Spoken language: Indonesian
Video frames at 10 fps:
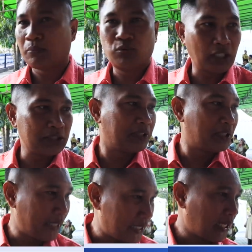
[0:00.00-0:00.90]
sudah buka
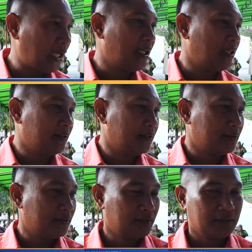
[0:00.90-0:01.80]
seperti biasa,
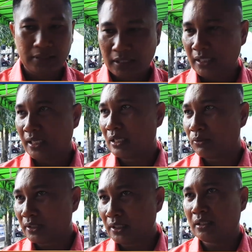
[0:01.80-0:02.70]
jadi jangan
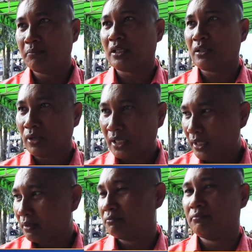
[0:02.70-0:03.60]
khawatir, berdoa yang